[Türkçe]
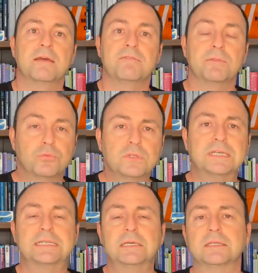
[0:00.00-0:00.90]
ve
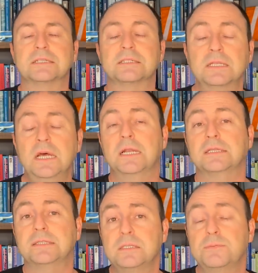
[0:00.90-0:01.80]
bunları
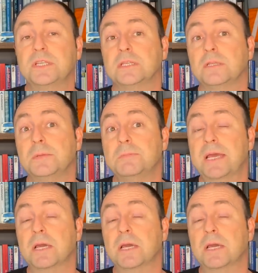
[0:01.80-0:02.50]
radarla tespit edebilmek